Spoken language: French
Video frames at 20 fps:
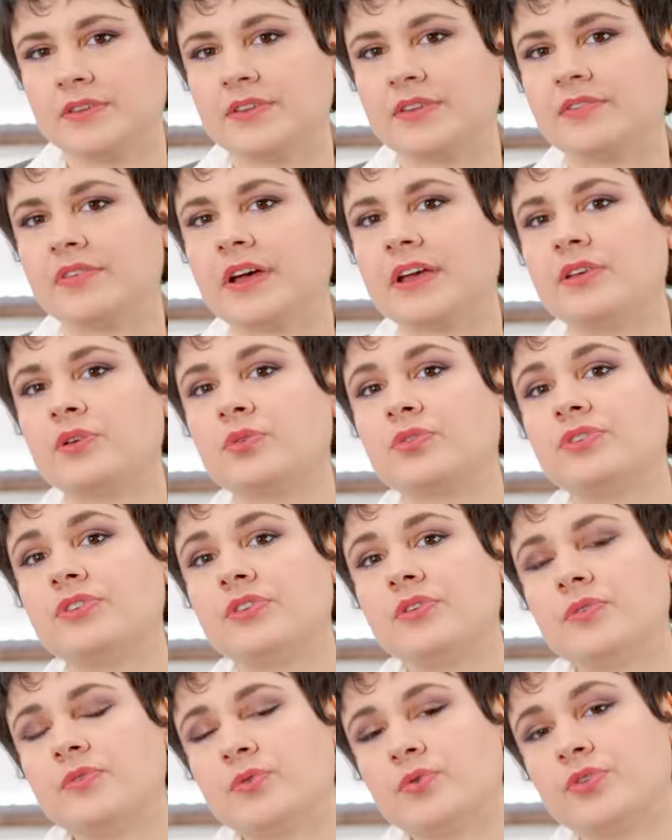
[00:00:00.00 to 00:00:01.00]
C'est vrai que
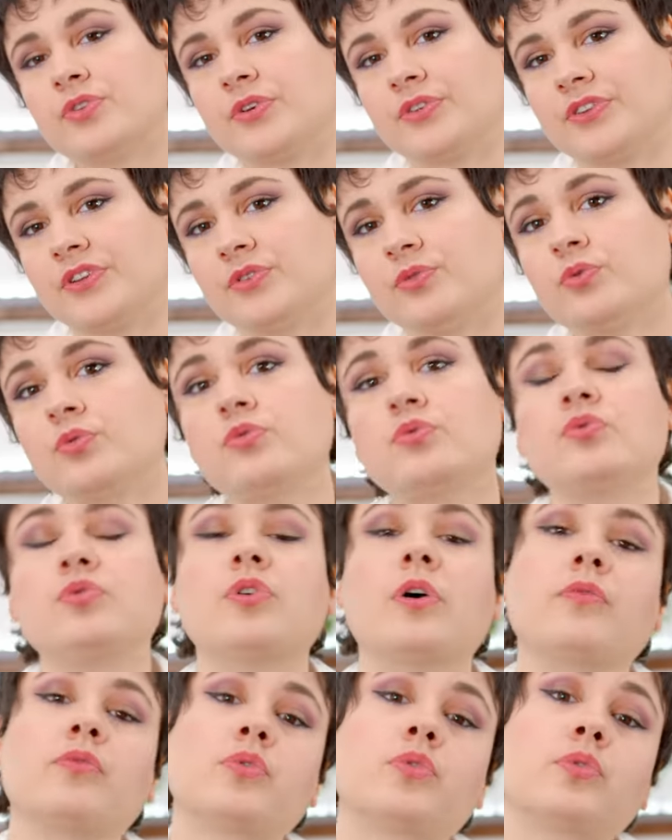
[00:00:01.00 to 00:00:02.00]
si vous vous sentez soutenu
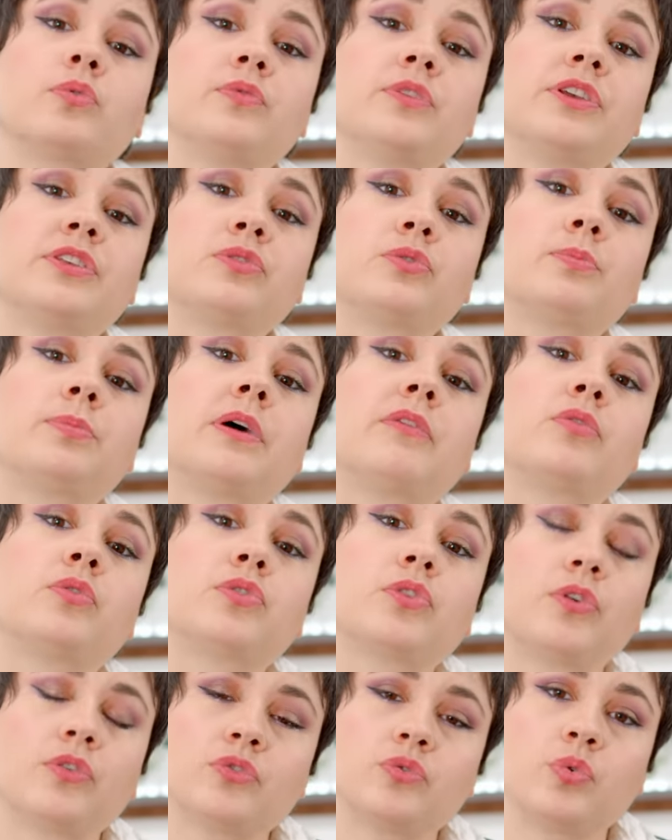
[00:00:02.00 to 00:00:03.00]
dans vos convictions par
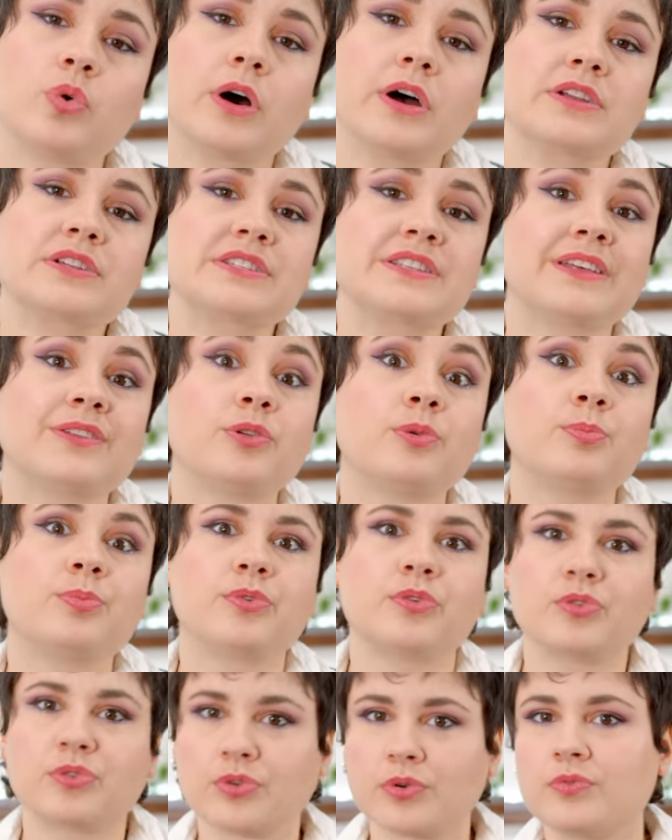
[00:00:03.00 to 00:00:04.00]
votre entourage, ça ne
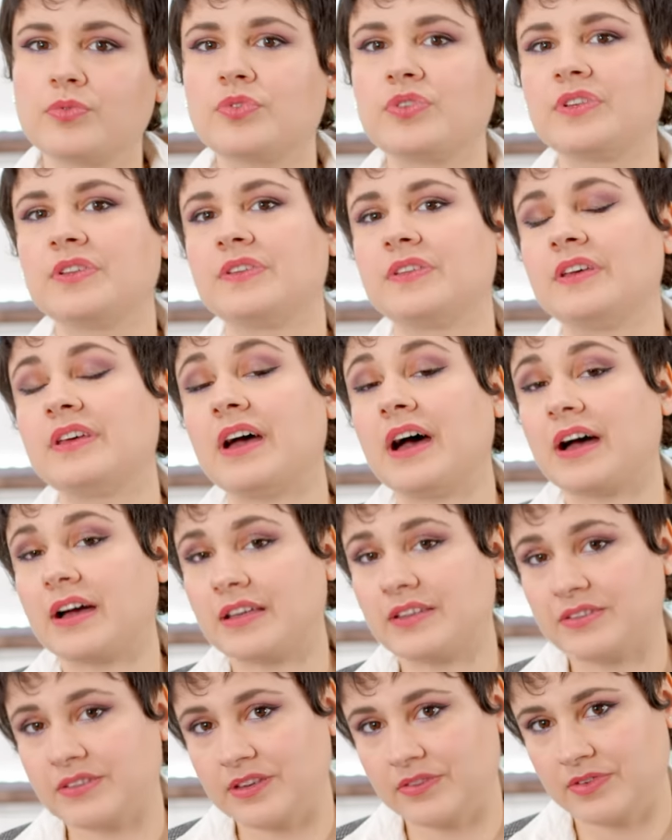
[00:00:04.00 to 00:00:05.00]
peut que vous aider à
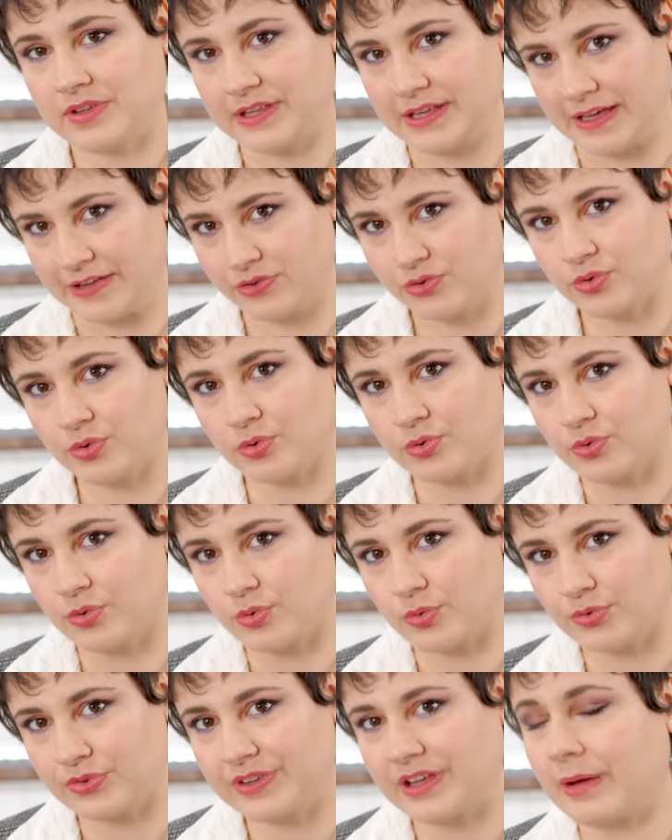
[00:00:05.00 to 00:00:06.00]
rester vegan sur le
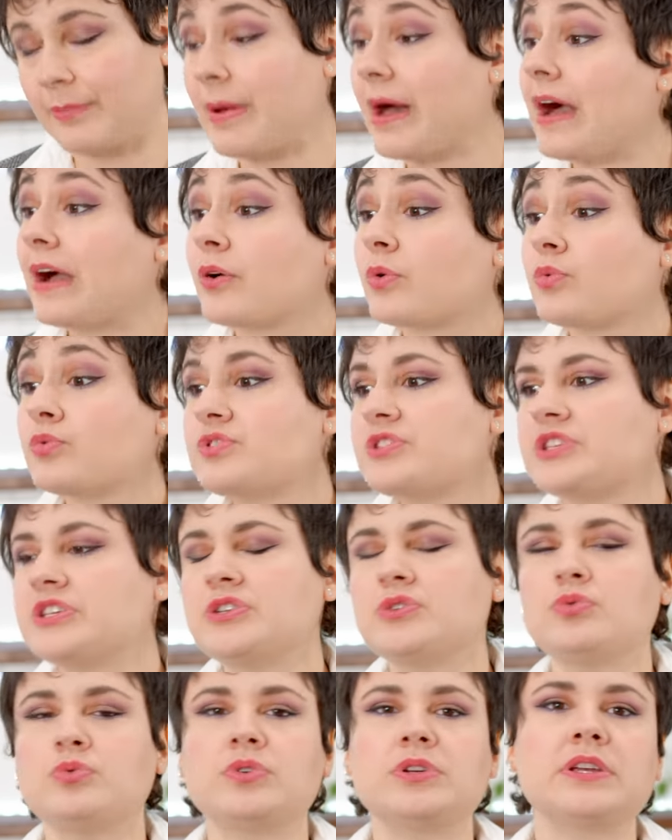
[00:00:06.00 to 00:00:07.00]
long terme, à
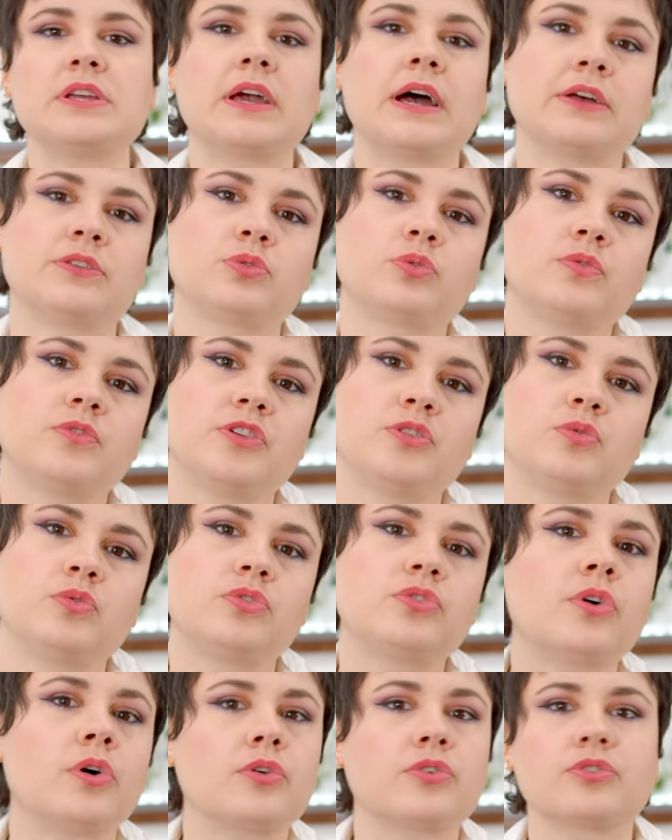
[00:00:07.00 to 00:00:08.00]
continuer à trouver du
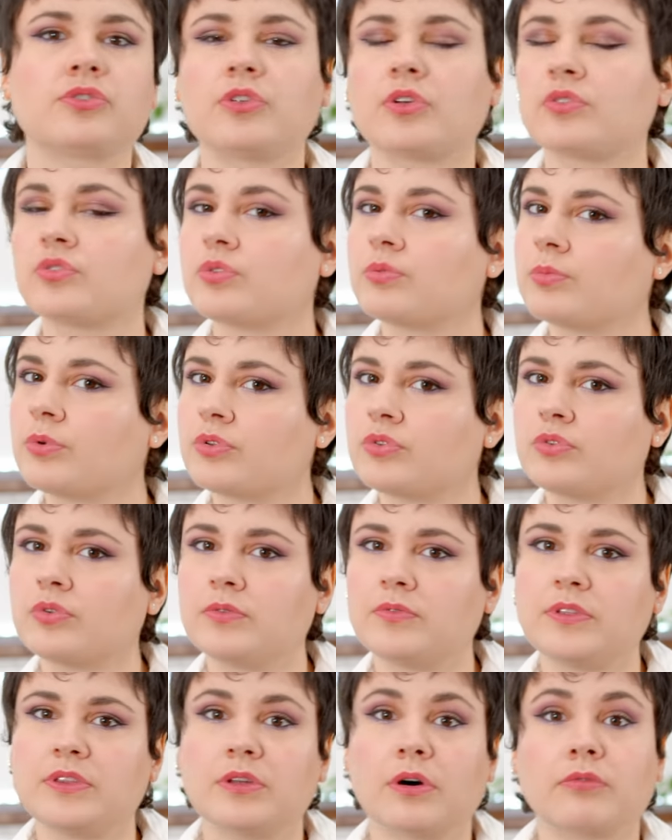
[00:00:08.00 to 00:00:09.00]
sens dans ce mode de
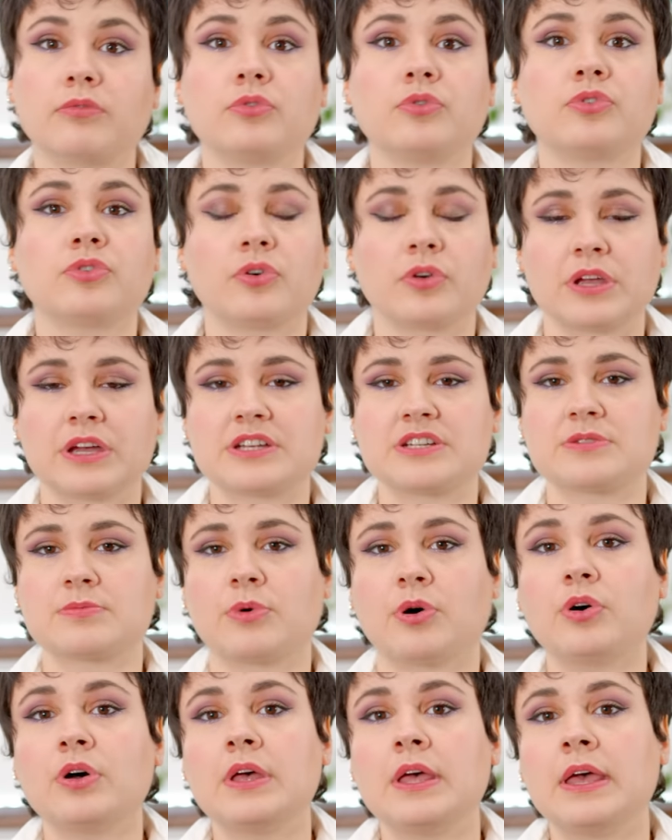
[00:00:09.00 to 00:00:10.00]
vie, dans vos
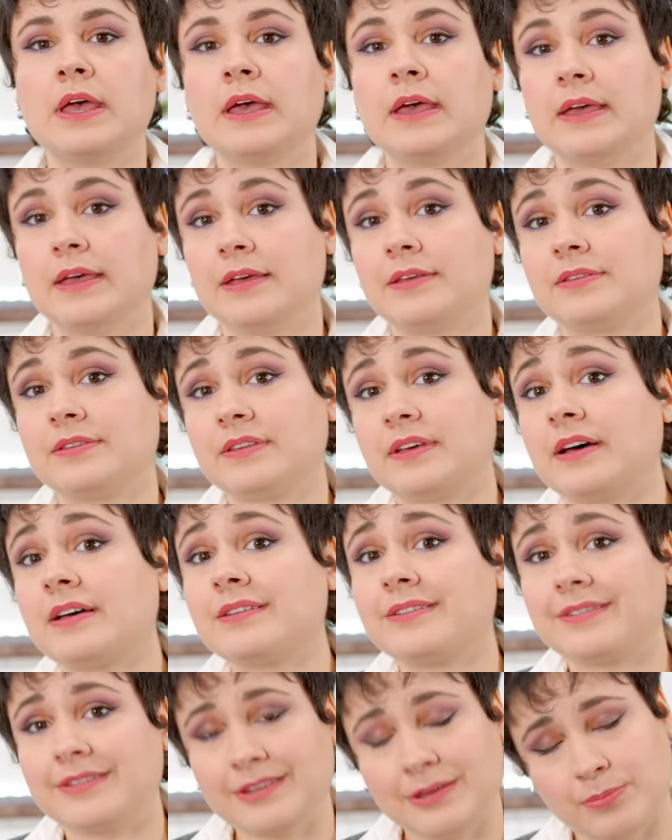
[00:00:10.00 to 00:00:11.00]
engagements, et
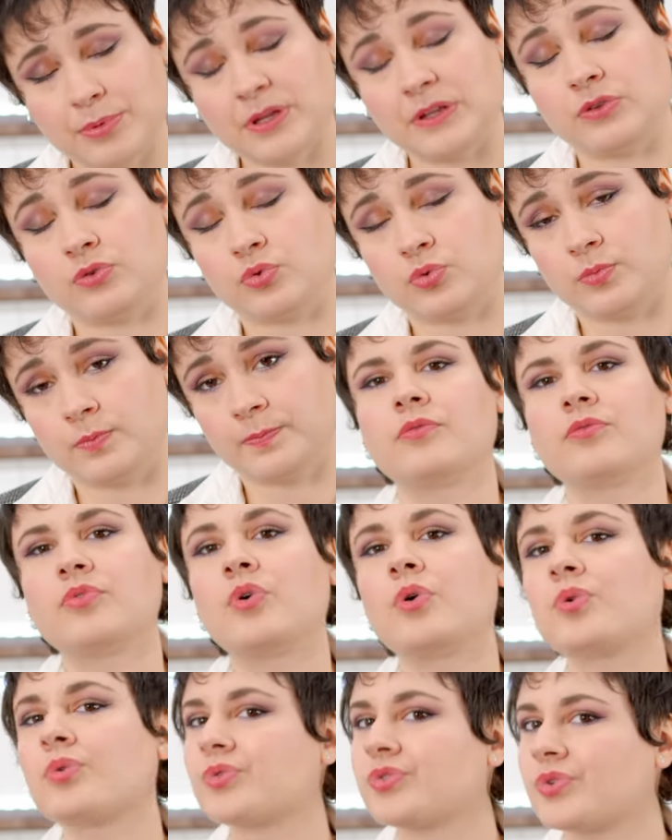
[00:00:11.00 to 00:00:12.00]
ça, c'est précieux.
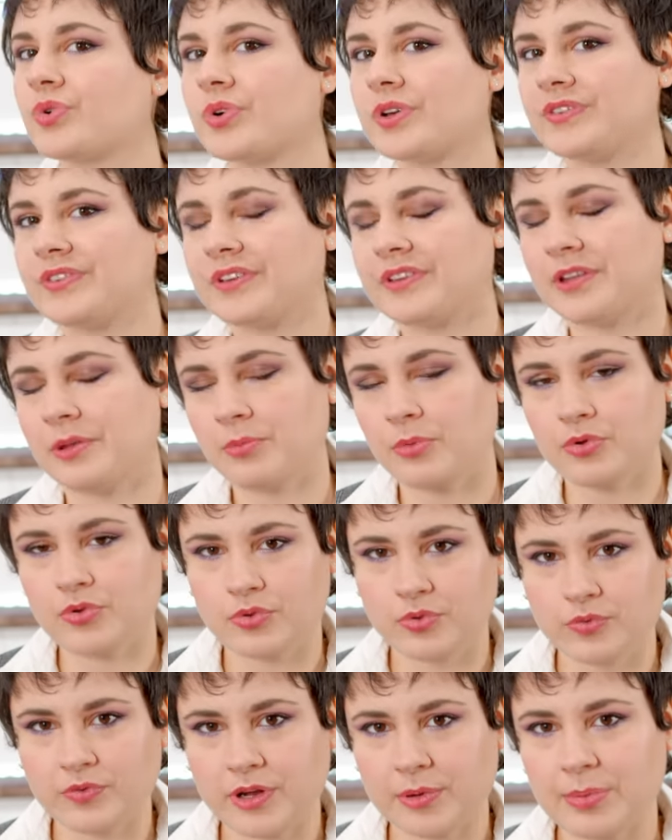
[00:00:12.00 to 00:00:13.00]
Vous rencontrerez certainement
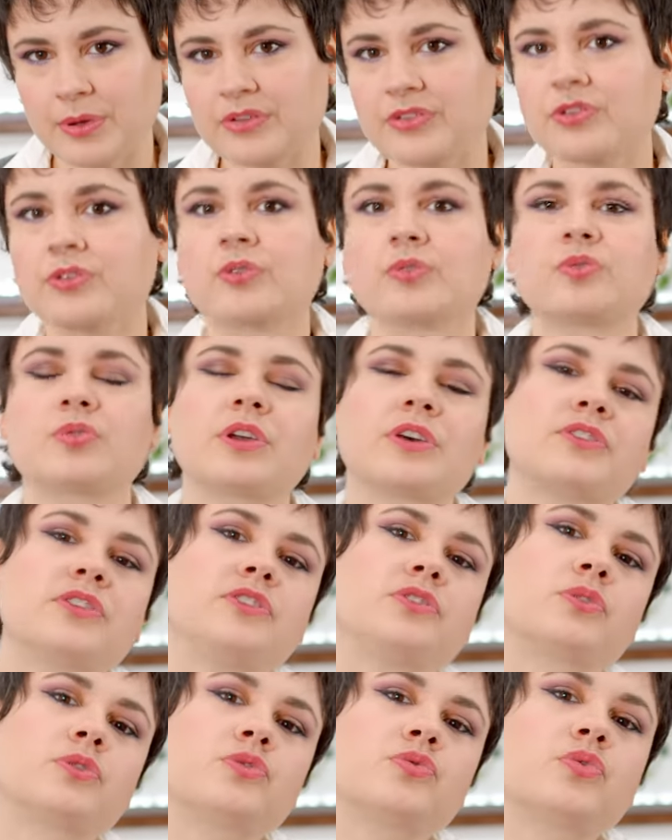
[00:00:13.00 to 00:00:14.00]
de nouvelles personnes, en tout cas
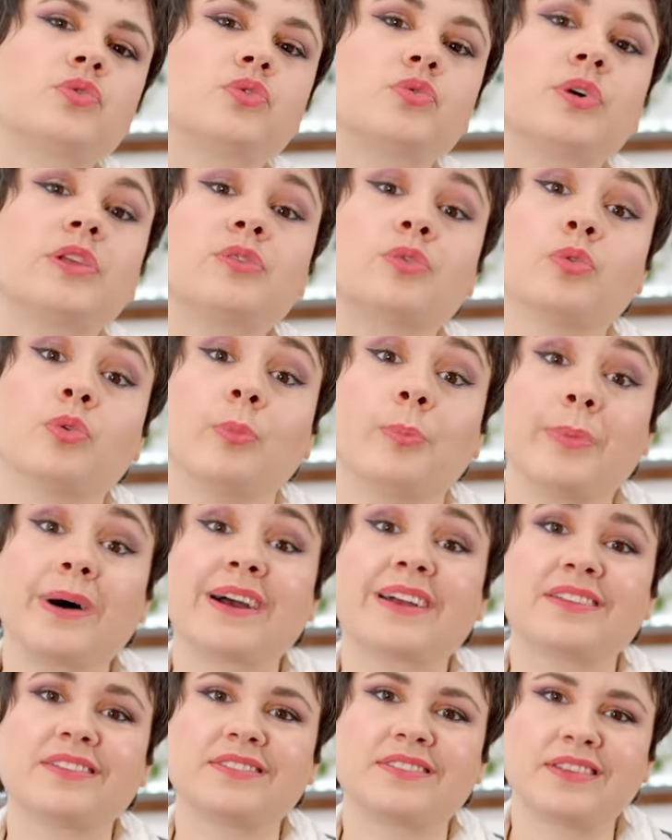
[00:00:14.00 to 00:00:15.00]
c'est ce que je vous souhaite, de ne pas
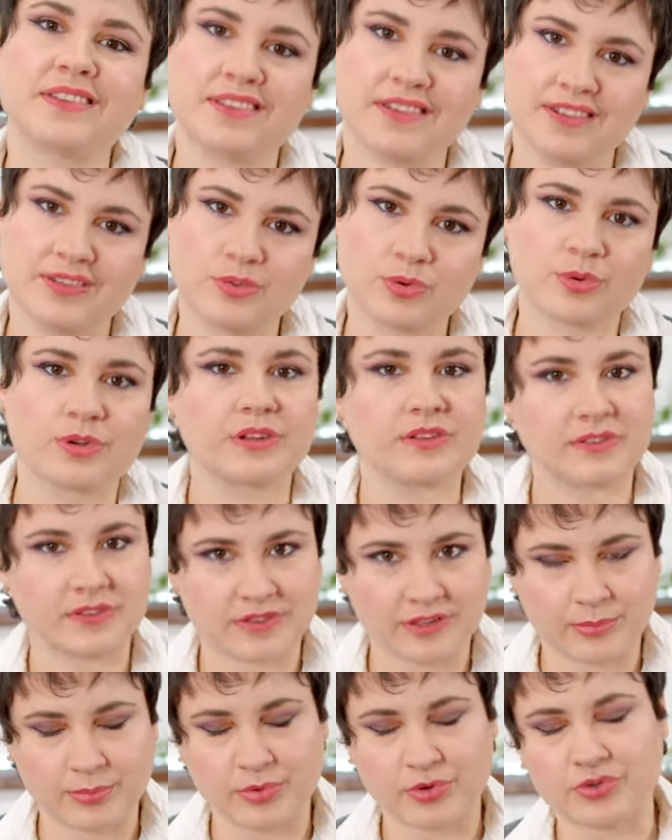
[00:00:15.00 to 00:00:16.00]
rester isolé,
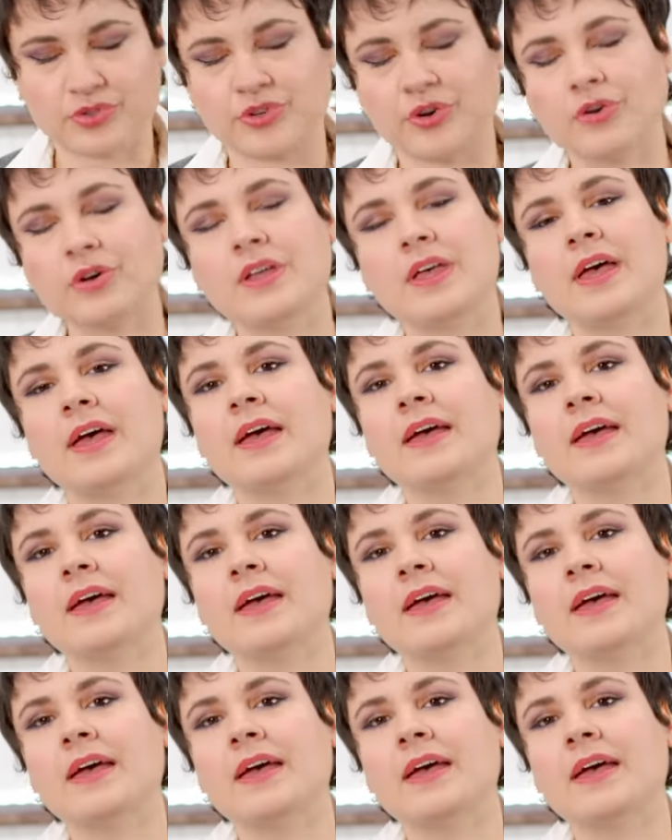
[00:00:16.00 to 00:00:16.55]
c'est important.